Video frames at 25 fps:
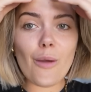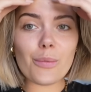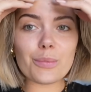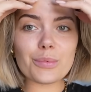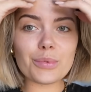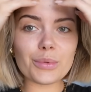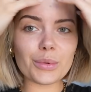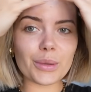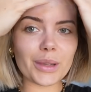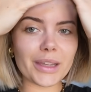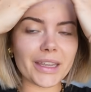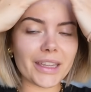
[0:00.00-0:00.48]
oh
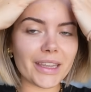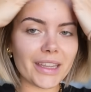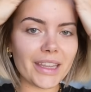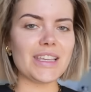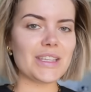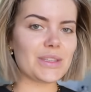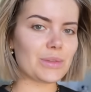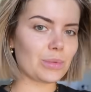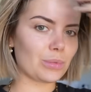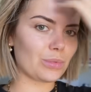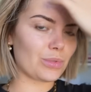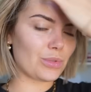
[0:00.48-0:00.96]
purée,
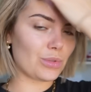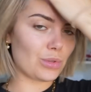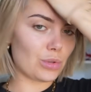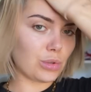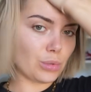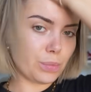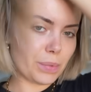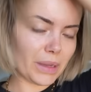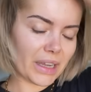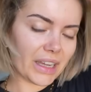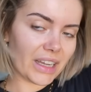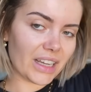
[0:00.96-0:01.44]
ils sont
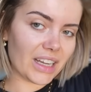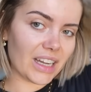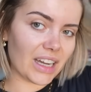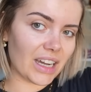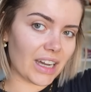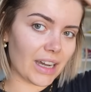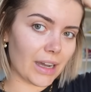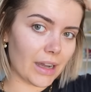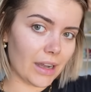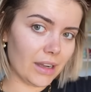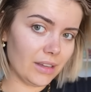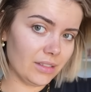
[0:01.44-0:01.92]
super
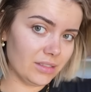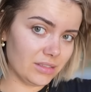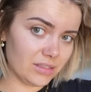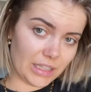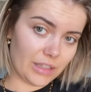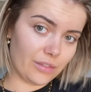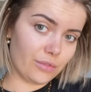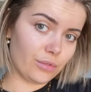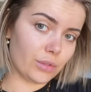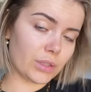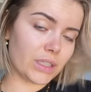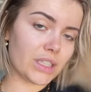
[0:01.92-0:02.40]
gras.
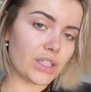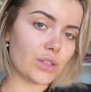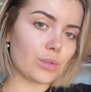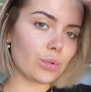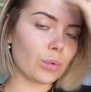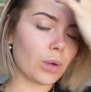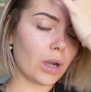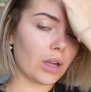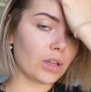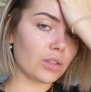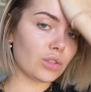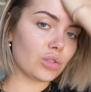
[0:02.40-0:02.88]
Il faut qu'ils
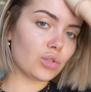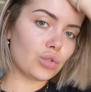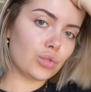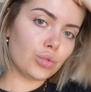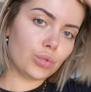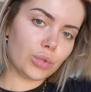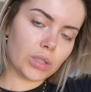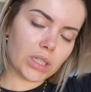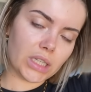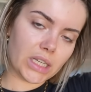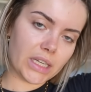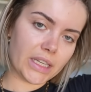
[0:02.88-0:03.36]
soient
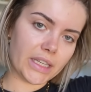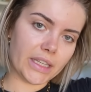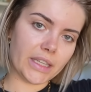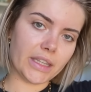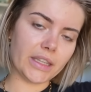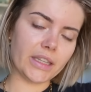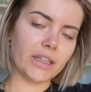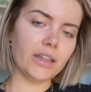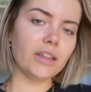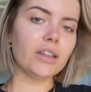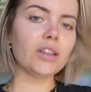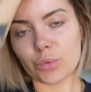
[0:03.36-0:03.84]
tout
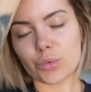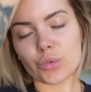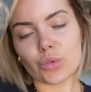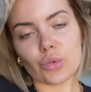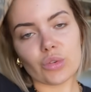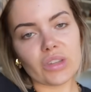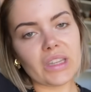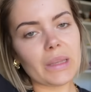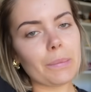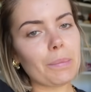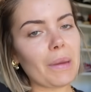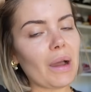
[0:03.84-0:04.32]
clean pour ce
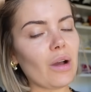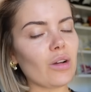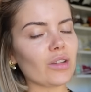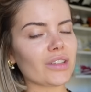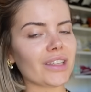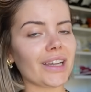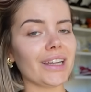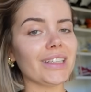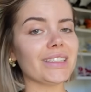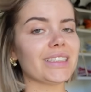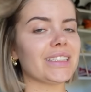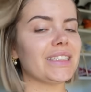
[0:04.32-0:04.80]
départ en
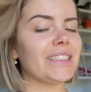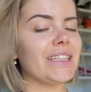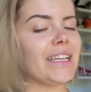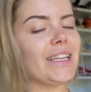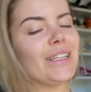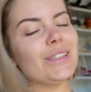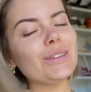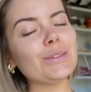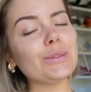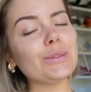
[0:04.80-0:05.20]
train qui est